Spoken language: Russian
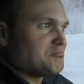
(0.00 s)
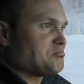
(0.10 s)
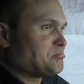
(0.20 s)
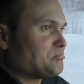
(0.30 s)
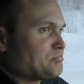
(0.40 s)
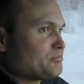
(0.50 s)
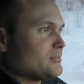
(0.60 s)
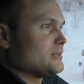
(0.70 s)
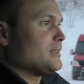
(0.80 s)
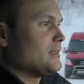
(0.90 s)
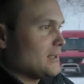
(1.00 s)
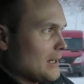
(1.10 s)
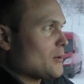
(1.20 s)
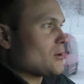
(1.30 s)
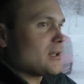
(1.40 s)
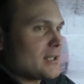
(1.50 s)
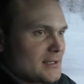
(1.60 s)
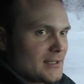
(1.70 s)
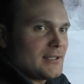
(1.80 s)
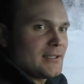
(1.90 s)
с этим делом типа, Наоборот, как раз
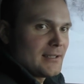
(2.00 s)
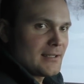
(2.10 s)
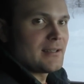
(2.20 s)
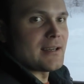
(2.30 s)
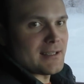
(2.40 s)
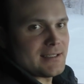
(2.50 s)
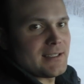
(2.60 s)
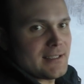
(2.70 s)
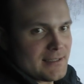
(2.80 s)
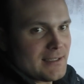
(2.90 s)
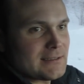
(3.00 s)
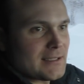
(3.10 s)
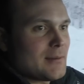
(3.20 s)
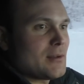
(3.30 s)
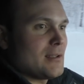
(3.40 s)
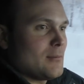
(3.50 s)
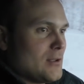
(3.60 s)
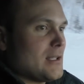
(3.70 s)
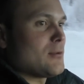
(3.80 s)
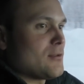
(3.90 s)
таки, как раз таки, если гладко выбрит, то у
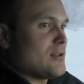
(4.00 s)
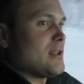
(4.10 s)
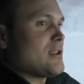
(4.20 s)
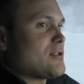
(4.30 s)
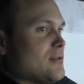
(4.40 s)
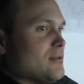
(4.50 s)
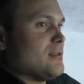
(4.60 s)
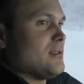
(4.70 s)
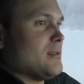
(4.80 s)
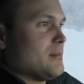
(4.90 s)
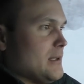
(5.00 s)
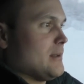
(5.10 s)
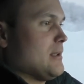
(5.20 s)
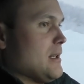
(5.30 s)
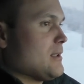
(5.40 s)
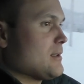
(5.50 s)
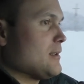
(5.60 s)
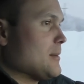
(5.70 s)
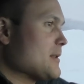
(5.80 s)
тебя наоборот все хорошо. Yeah. Э, конечно, тебя